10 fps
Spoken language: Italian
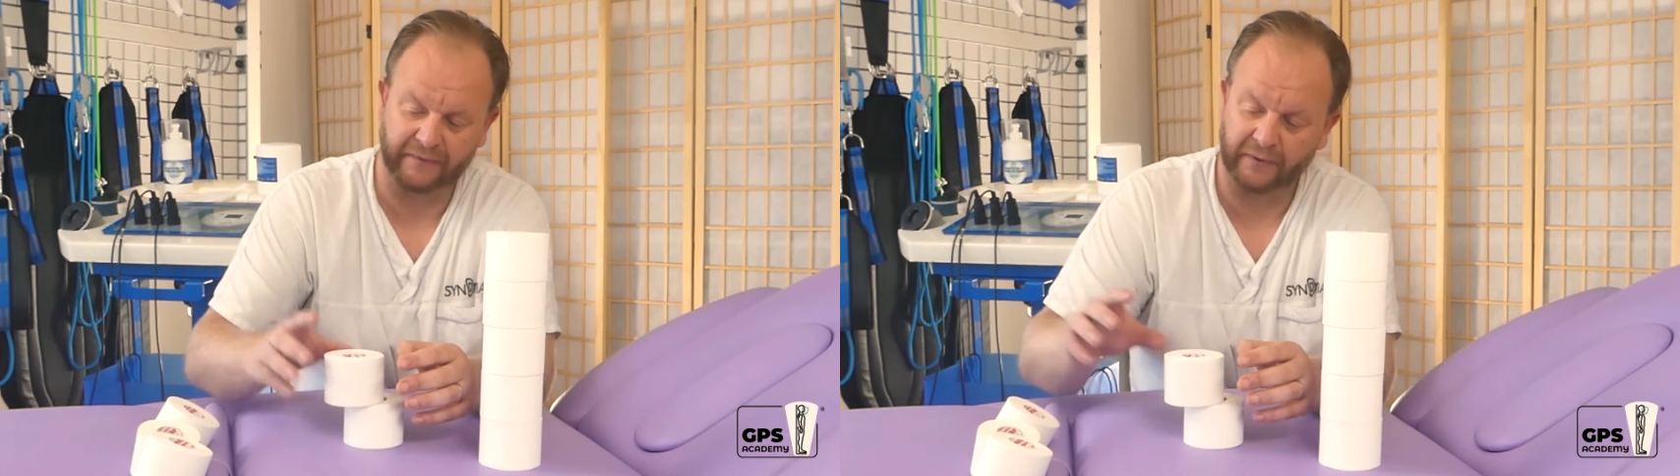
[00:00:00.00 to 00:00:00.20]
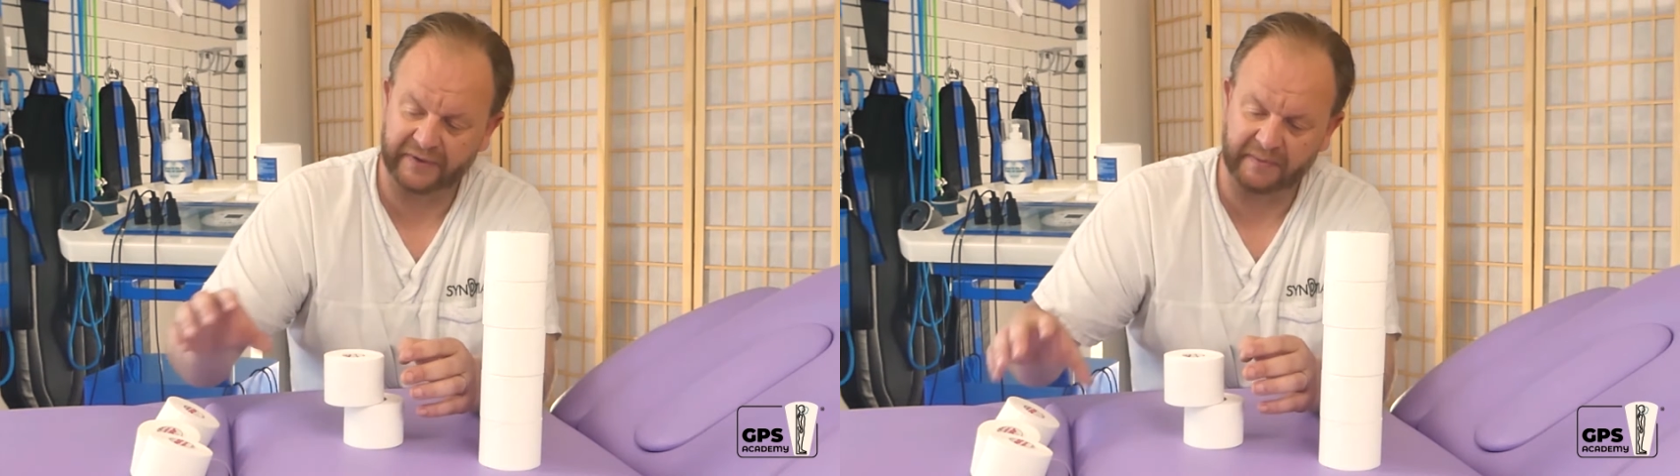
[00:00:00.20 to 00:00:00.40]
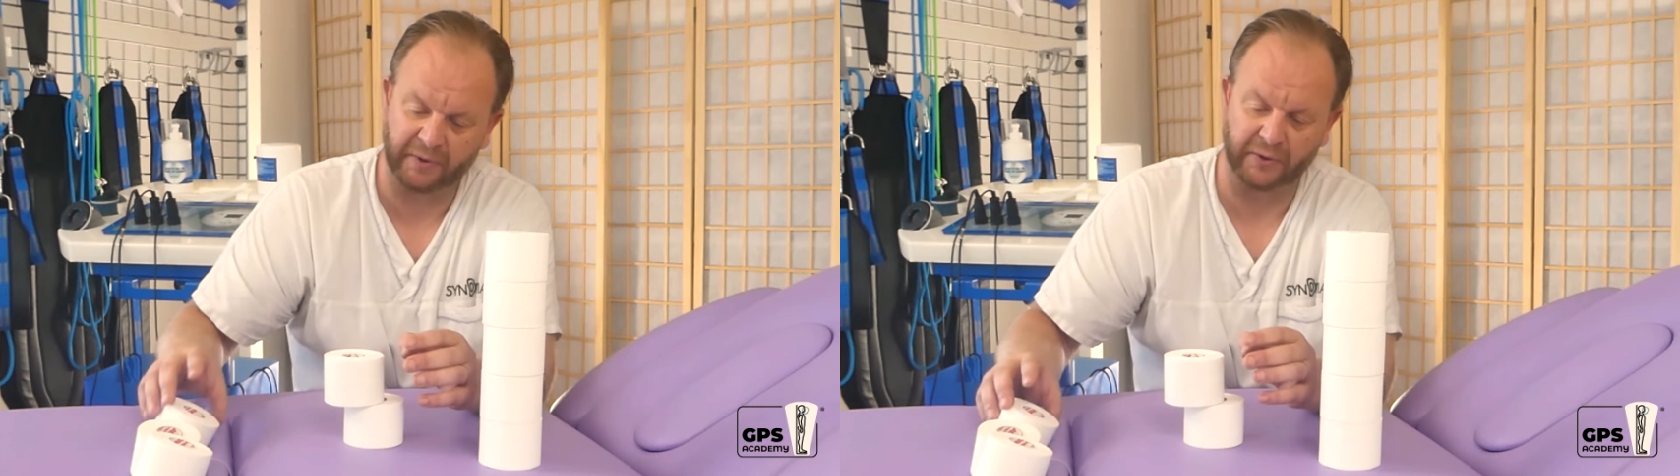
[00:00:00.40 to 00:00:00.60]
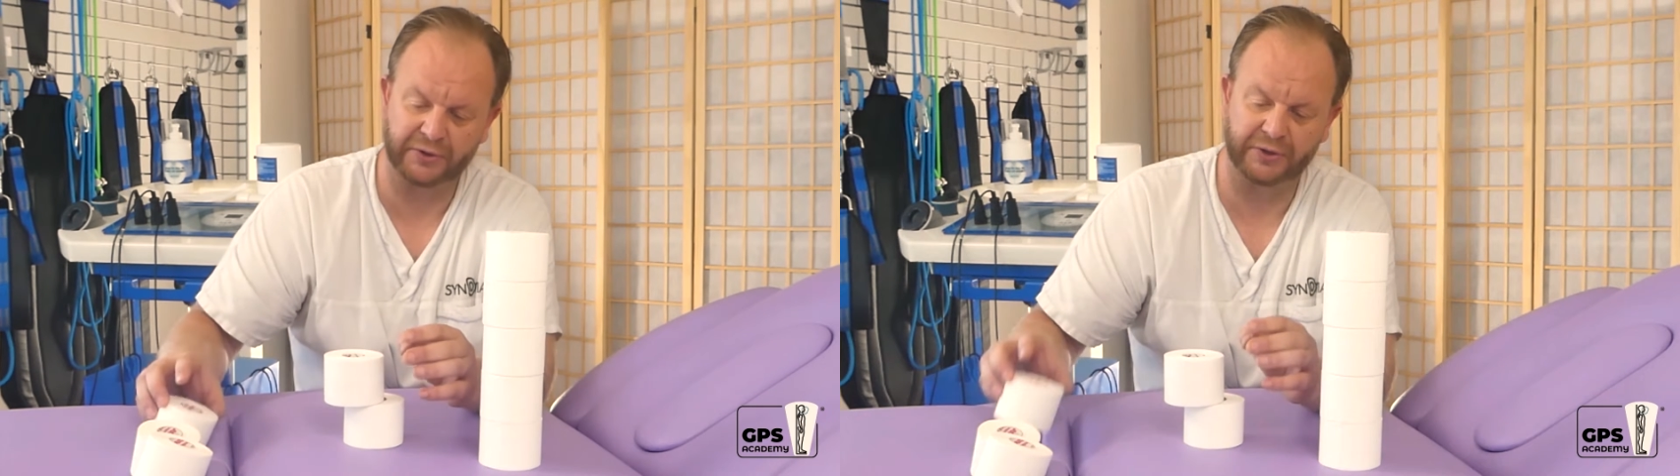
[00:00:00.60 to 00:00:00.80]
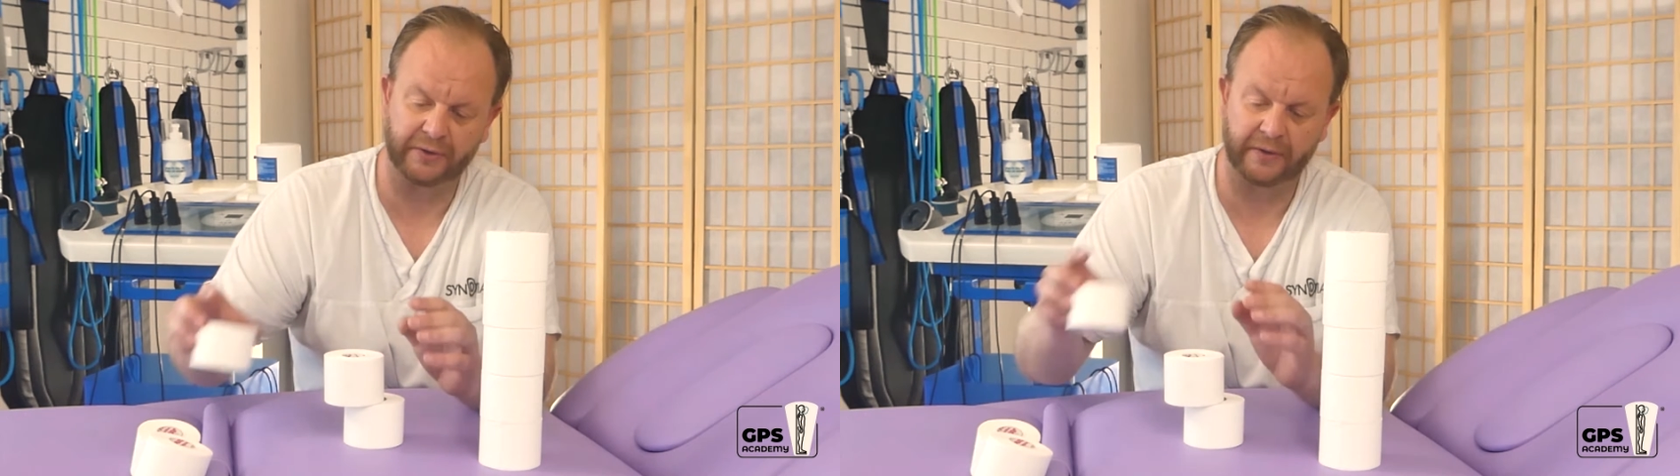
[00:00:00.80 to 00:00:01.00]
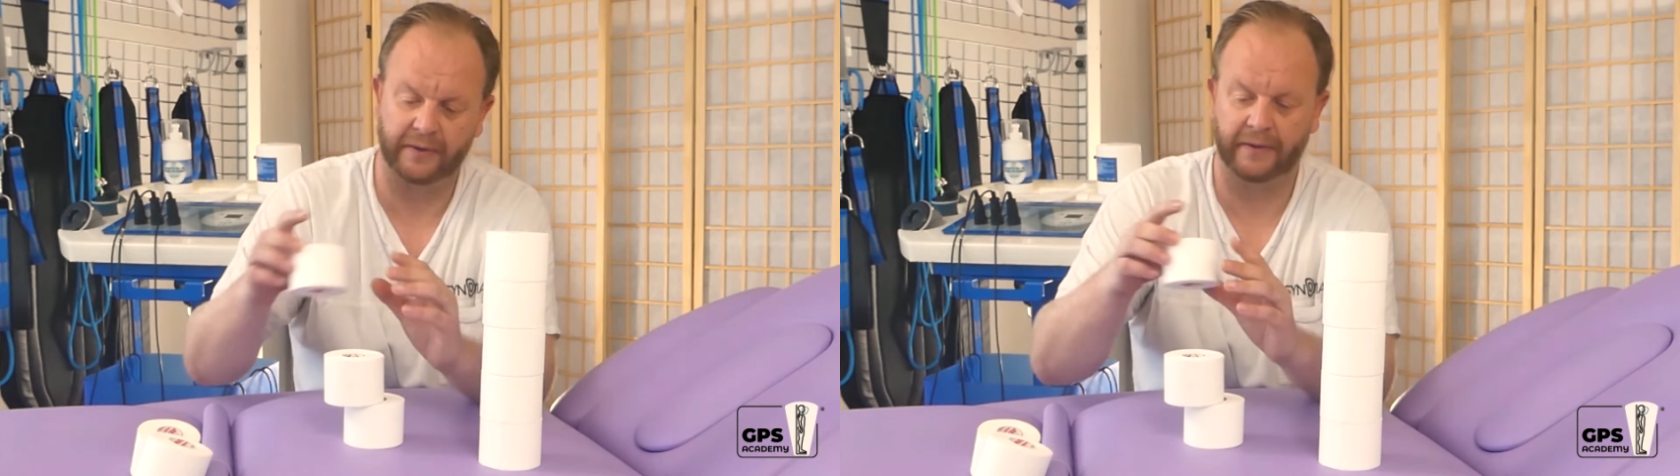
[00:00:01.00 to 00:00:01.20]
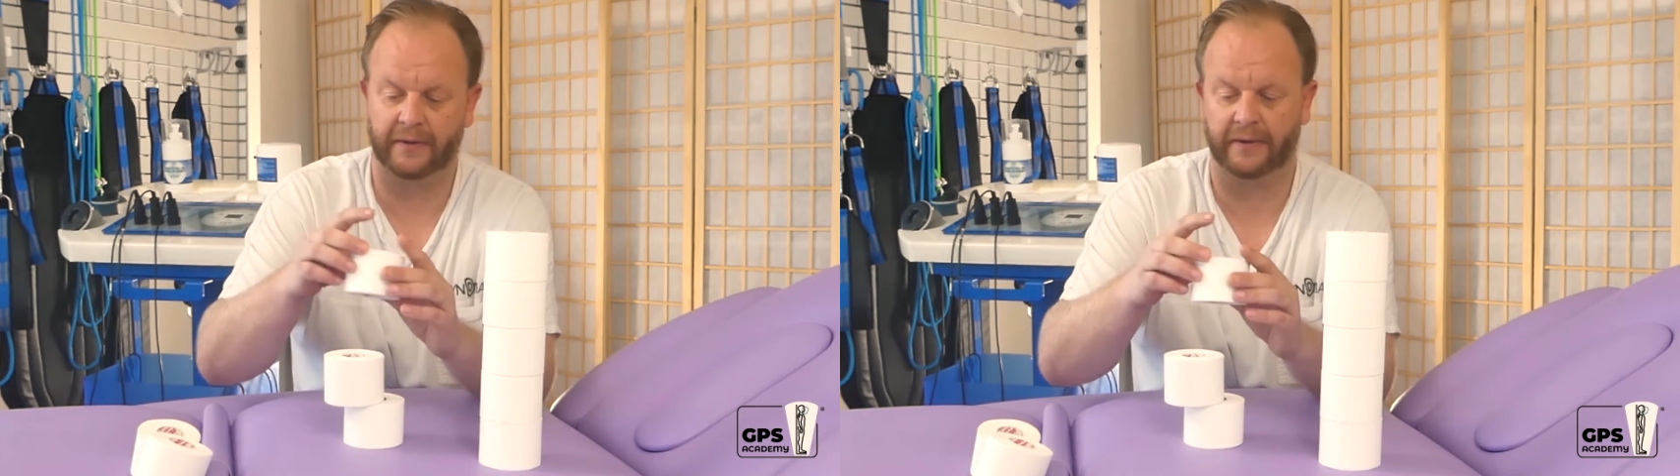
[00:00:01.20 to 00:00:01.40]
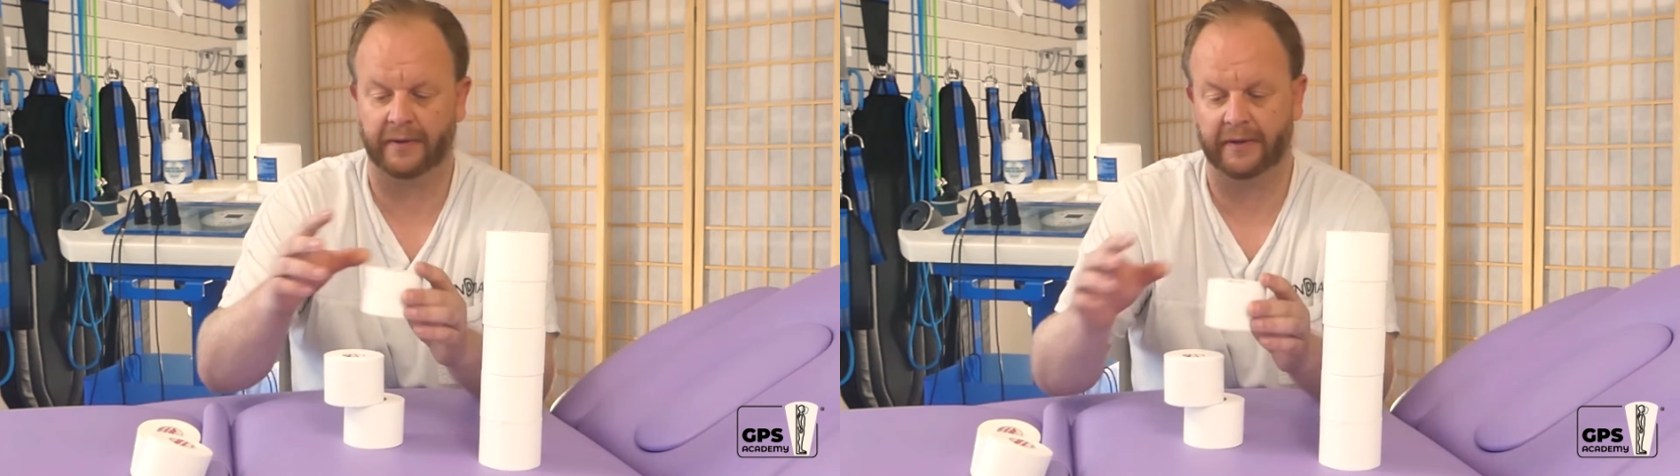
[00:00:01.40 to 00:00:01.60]
una postura
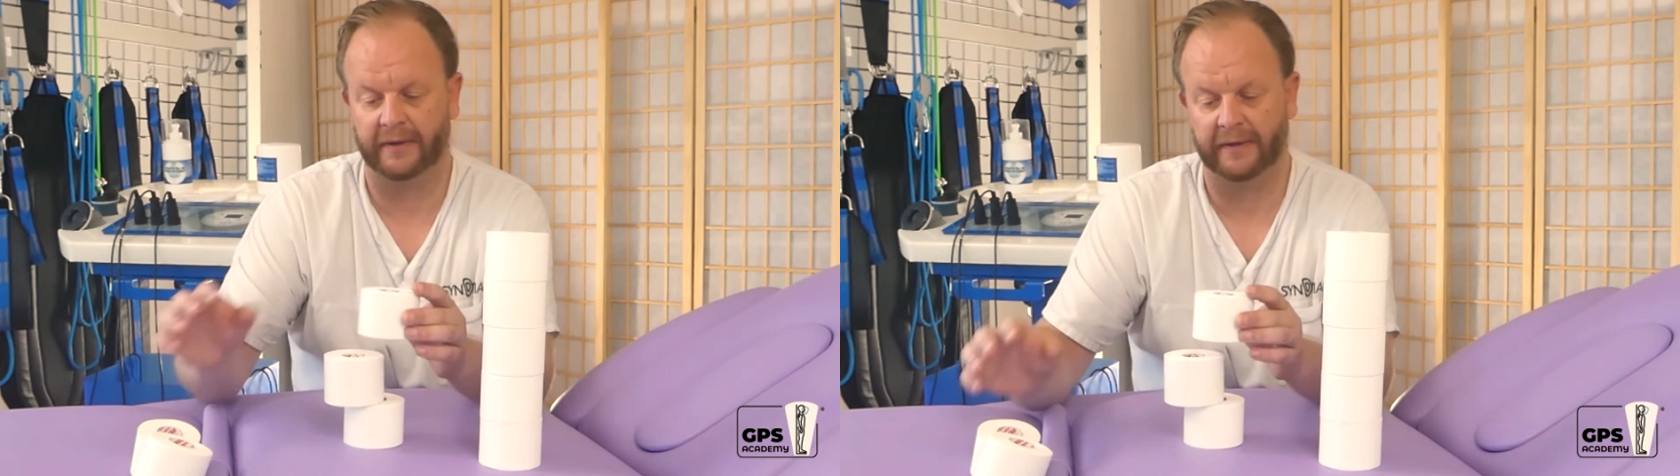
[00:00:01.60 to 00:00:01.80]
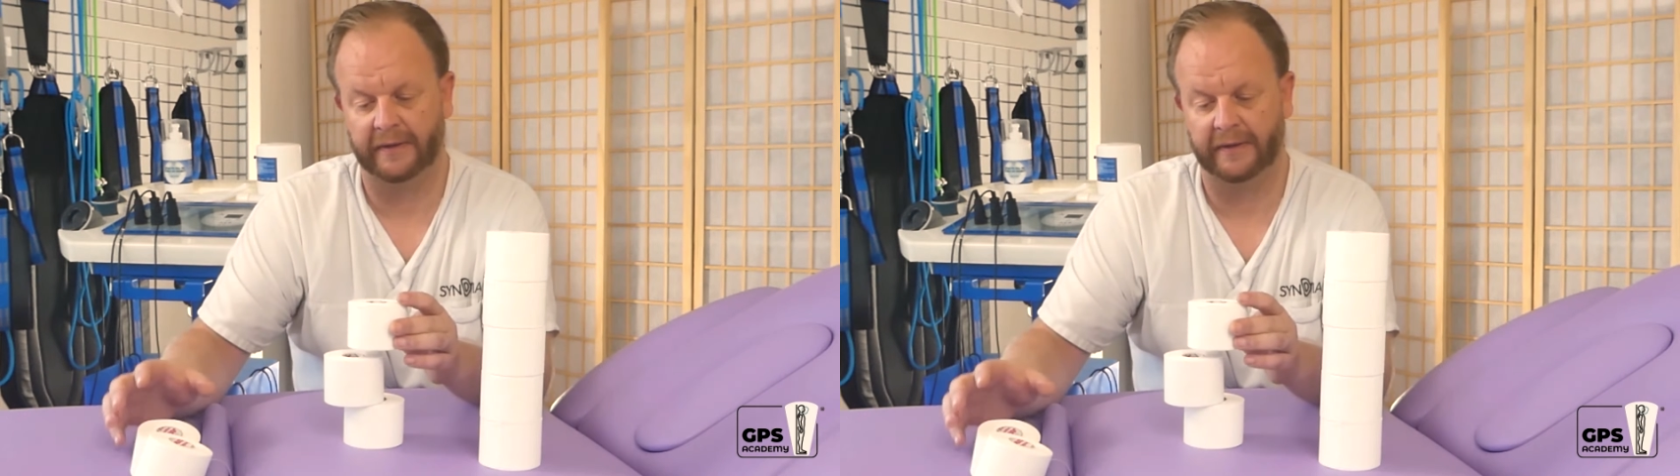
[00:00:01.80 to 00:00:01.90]
scorretta,